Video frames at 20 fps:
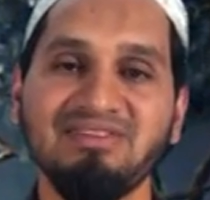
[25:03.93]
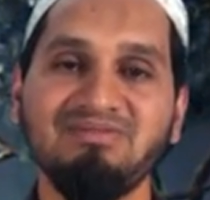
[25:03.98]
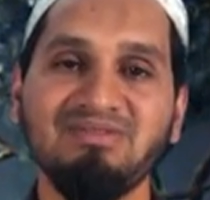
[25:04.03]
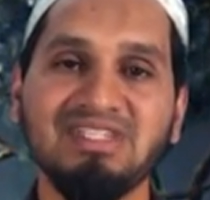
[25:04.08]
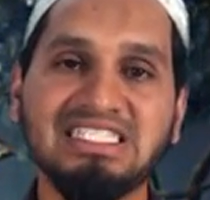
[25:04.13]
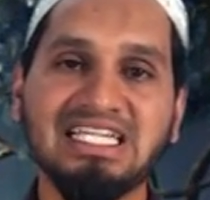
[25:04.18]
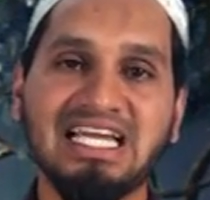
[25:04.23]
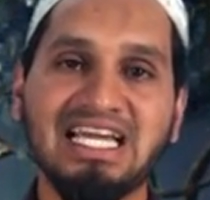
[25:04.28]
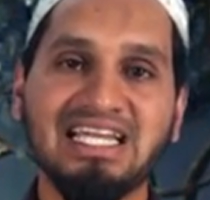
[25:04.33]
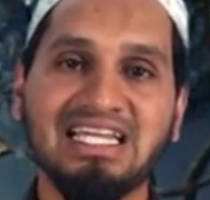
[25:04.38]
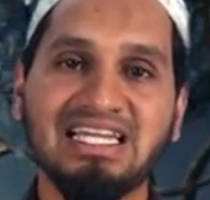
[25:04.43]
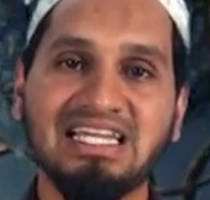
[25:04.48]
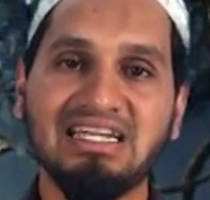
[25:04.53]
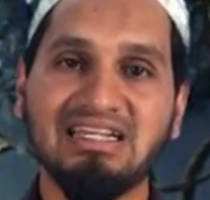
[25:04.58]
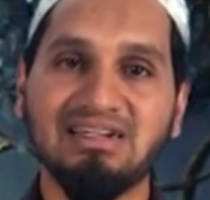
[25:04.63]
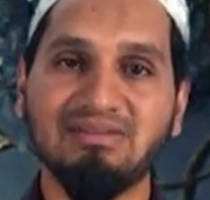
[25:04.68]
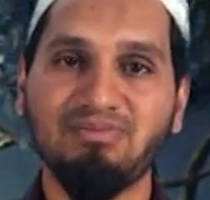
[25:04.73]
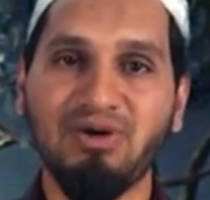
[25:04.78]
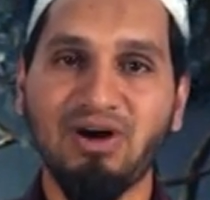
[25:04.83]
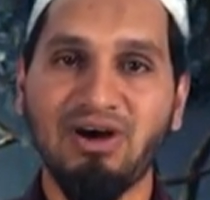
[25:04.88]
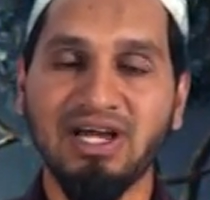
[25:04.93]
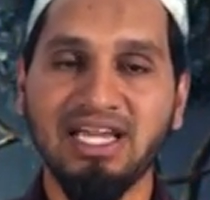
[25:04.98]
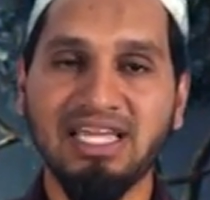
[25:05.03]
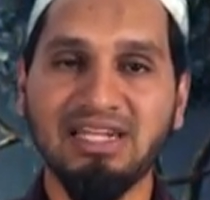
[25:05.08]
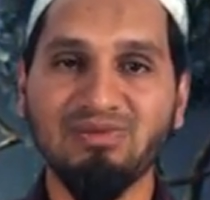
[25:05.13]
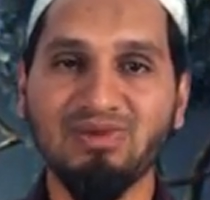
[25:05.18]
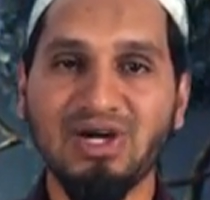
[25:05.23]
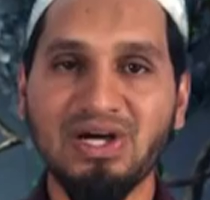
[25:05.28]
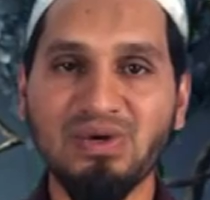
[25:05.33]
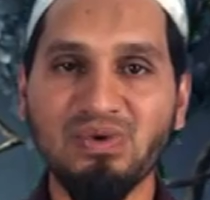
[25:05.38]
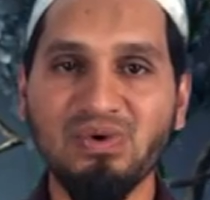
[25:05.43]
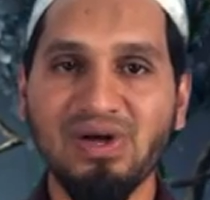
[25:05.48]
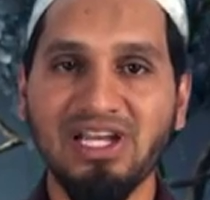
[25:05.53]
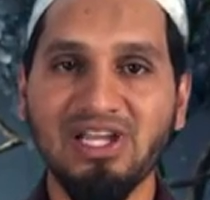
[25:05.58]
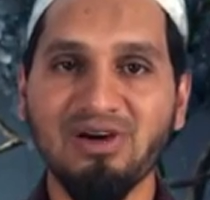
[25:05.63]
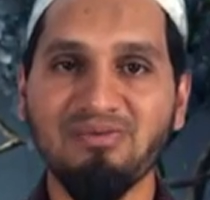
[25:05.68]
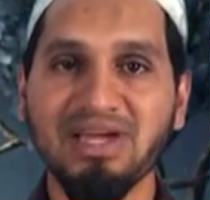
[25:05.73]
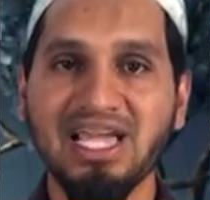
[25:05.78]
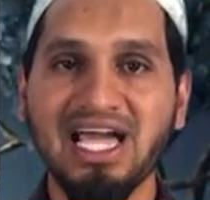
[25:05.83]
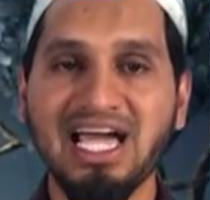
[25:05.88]
ไม่ใช่พอเห็นว่ารวย
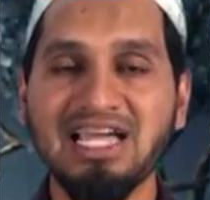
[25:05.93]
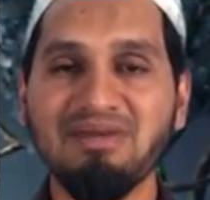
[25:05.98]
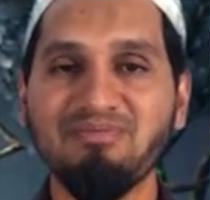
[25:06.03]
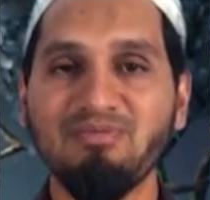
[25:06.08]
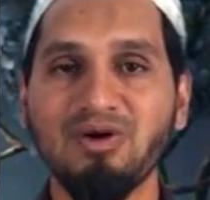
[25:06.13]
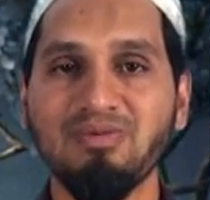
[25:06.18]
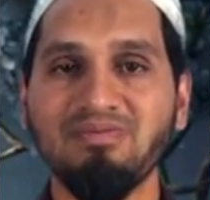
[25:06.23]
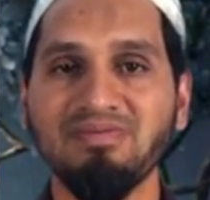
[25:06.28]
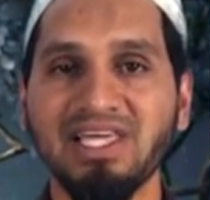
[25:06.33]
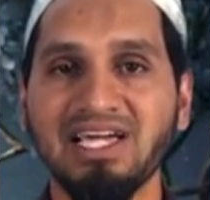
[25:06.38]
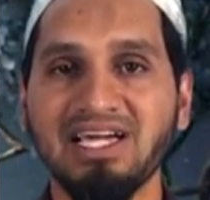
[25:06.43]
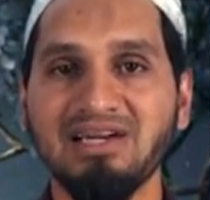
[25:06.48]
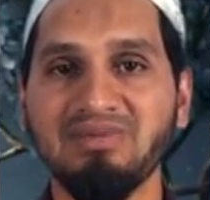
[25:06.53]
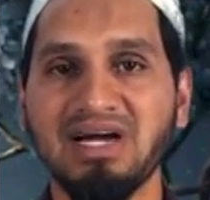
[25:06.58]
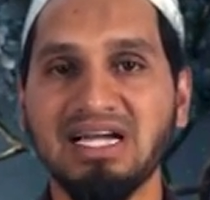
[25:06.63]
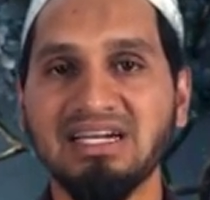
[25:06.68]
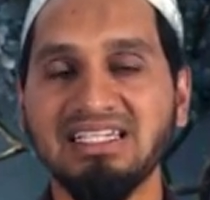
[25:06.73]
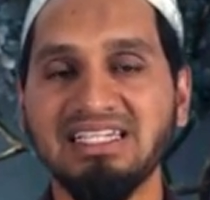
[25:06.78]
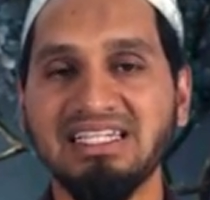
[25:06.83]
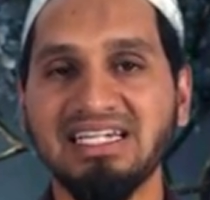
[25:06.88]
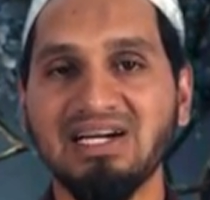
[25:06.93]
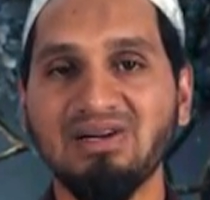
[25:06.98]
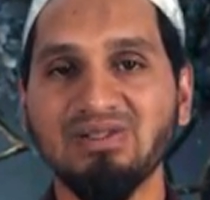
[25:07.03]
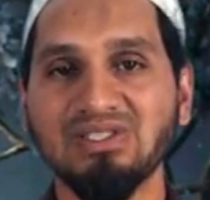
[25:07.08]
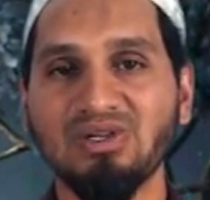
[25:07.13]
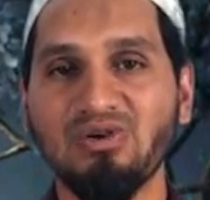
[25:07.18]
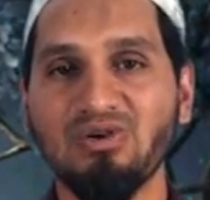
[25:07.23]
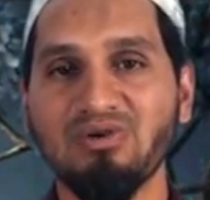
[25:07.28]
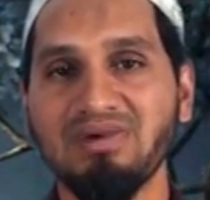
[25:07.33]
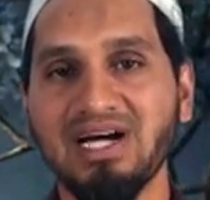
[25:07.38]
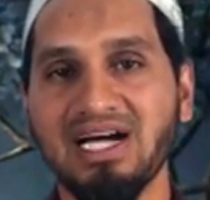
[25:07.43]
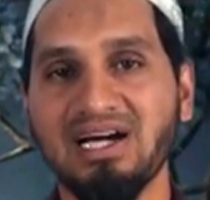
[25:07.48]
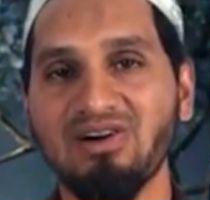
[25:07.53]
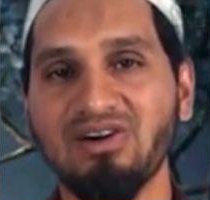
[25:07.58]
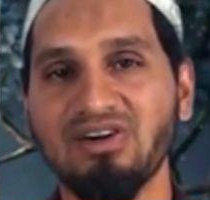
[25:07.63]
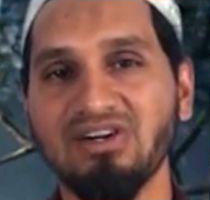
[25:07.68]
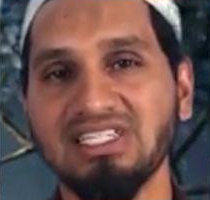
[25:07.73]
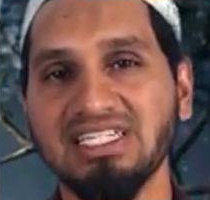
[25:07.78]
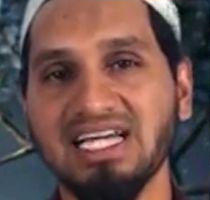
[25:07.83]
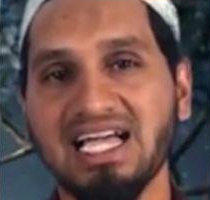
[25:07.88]
เราไม่ให้ปุ๊บนะฮะ บางทีเขาโตมา
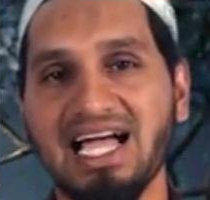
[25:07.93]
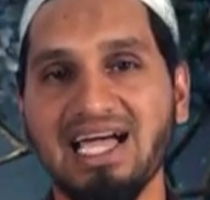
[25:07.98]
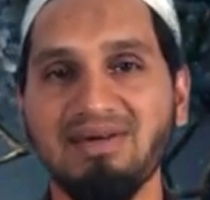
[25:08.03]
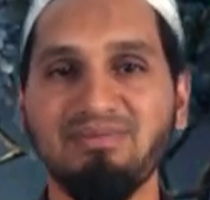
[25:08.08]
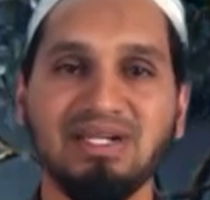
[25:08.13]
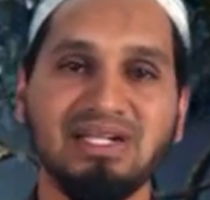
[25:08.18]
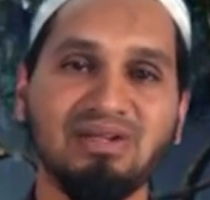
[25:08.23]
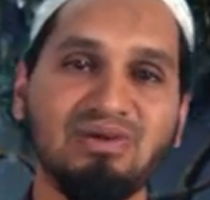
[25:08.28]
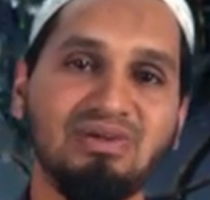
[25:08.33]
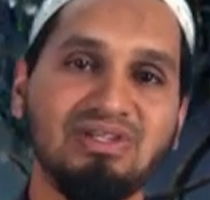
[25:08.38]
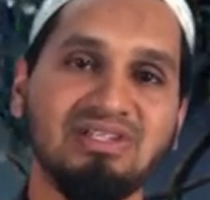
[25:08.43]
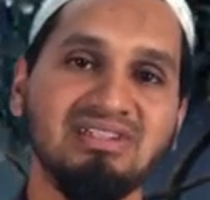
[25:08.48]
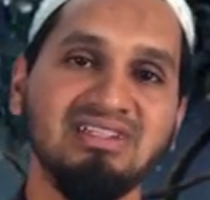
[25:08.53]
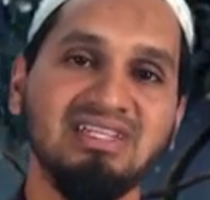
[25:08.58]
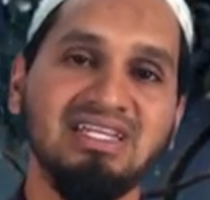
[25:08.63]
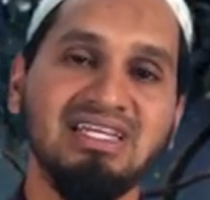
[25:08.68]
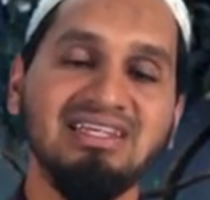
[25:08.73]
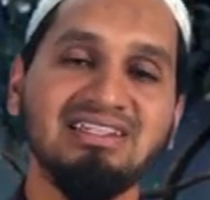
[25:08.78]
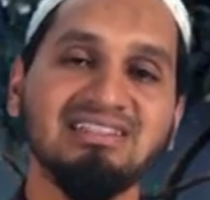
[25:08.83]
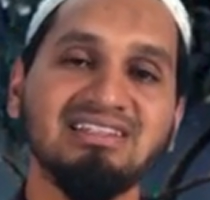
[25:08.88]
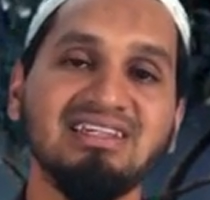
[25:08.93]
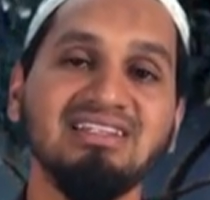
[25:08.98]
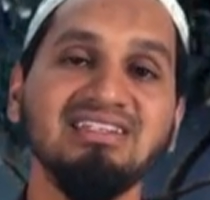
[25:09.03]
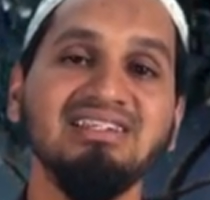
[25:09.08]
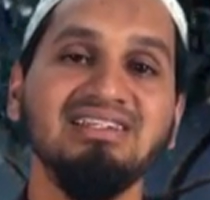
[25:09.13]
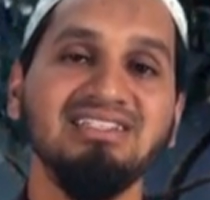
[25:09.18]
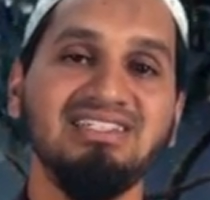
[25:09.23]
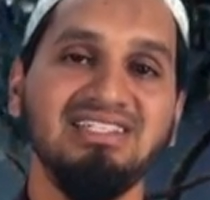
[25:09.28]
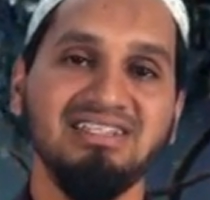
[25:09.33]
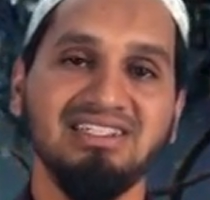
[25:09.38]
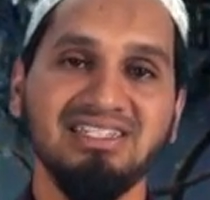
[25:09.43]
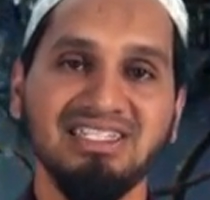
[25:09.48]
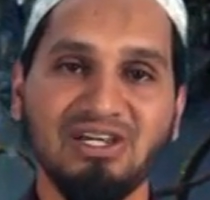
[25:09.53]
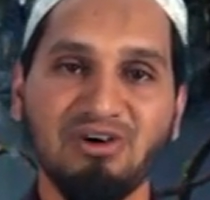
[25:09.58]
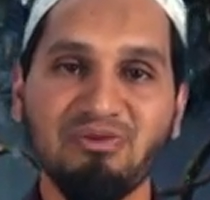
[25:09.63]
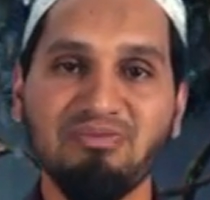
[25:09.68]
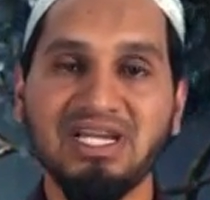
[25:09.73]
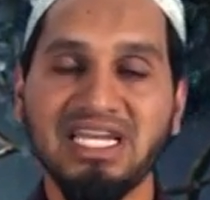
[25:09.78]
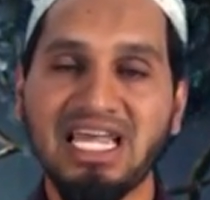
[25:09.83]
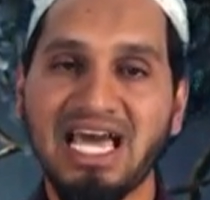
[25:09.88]
เขาก็จะกลายเป็นคนตนีทีเหนี
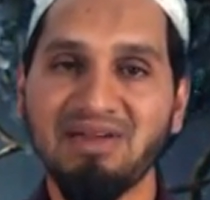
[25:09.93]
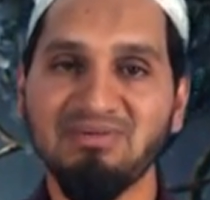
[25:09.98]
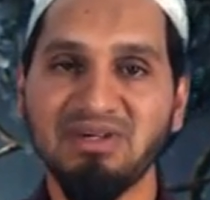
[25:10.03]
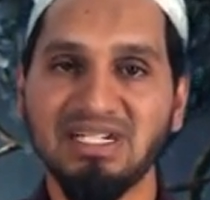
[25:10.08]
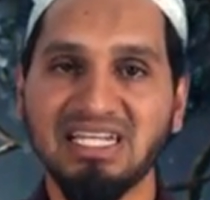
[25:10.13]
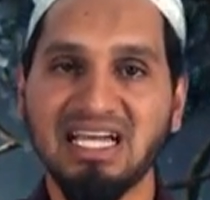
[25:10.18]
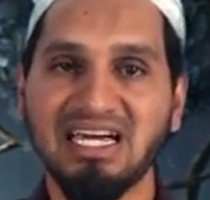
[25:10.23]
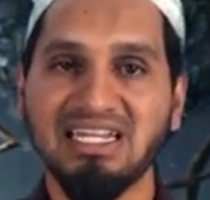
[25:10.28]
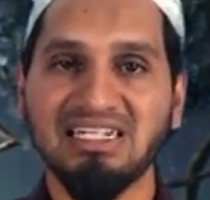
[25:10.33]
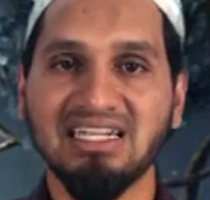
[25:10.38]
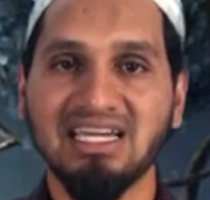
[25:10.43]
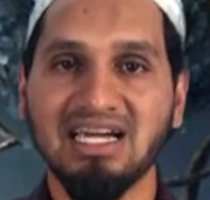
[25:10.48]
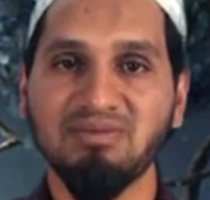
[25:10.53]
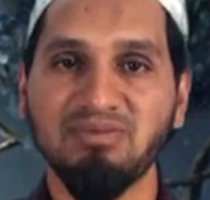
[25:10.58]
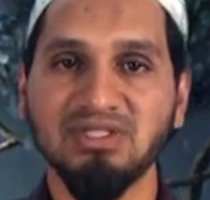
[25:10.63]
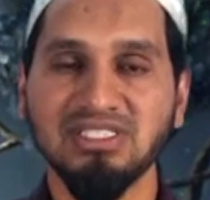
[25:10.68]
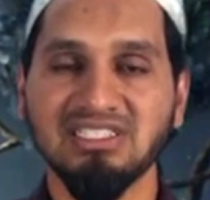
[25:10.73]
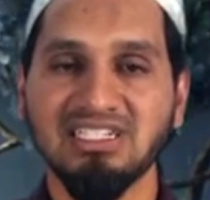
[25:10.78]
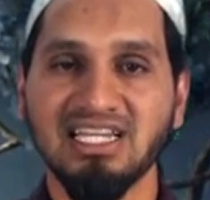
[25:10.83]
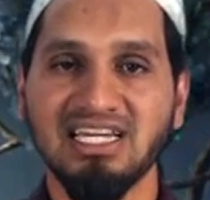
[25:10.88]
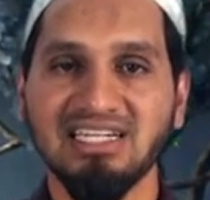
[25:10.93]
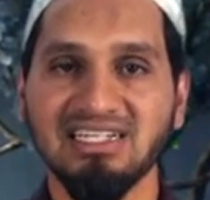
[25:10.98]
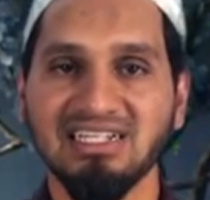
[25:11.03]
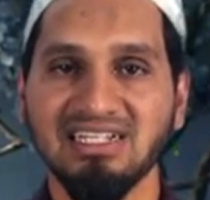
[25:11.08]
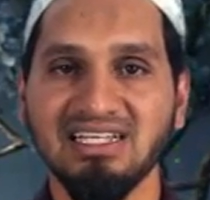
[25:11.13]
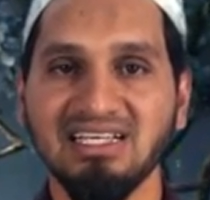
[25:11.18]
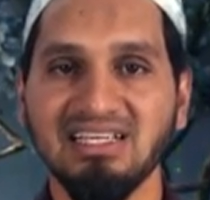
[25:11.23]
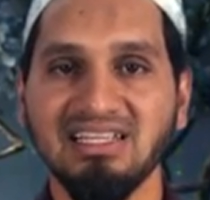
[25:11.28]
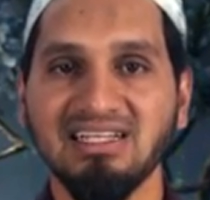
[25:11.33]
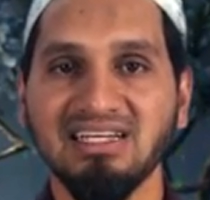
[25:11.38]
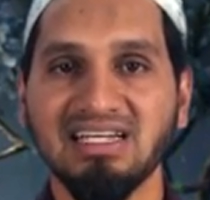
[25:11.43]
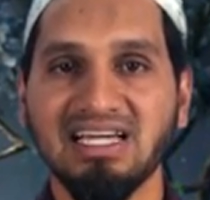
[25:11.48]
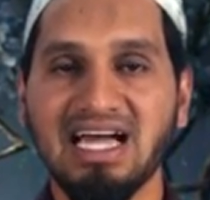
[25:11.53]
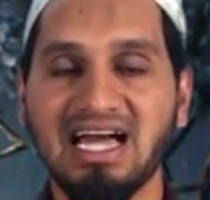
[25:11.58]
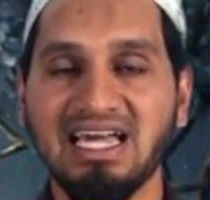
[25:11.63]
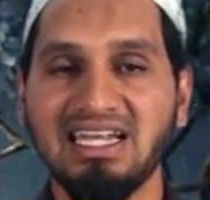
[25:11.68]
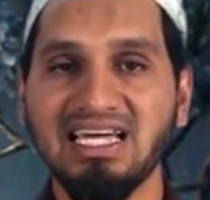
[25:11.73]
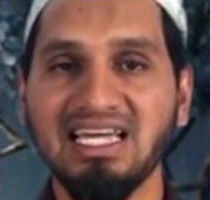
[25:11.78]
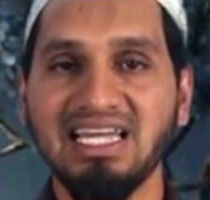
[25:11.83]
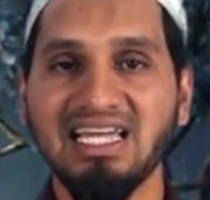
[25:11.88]
ยวไปได้เหมือนกันนะครับ เพราะฉะนั้น
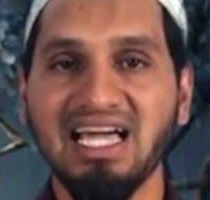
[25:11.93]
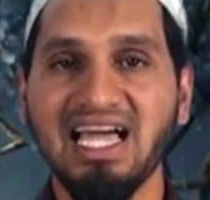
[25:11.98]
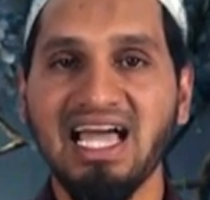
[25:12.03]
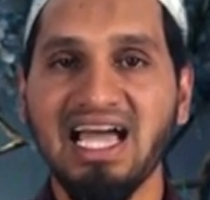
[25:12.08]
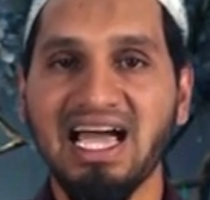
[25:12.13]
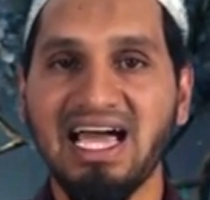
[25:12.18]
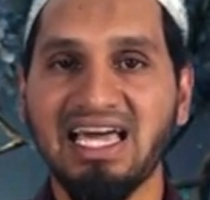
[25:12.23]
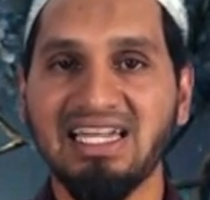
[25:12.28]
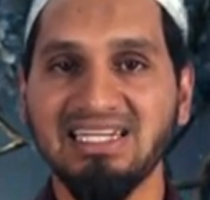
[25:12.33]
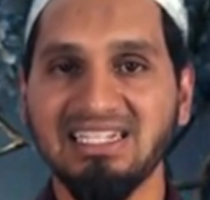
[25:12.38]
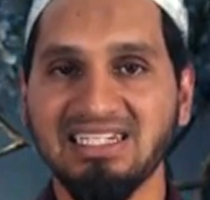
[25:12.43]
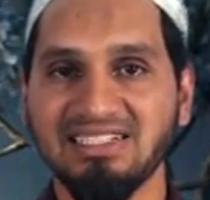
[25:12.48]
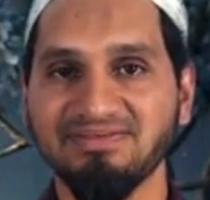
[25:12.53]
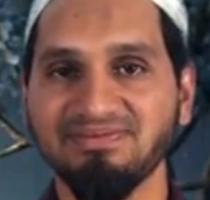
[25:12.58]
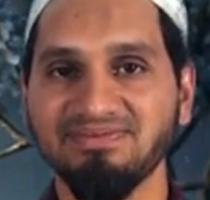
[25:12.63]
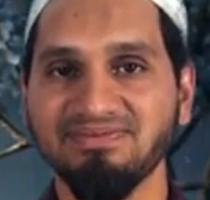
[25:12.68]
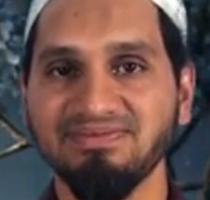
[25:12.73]
การให้อาหารเนี่ย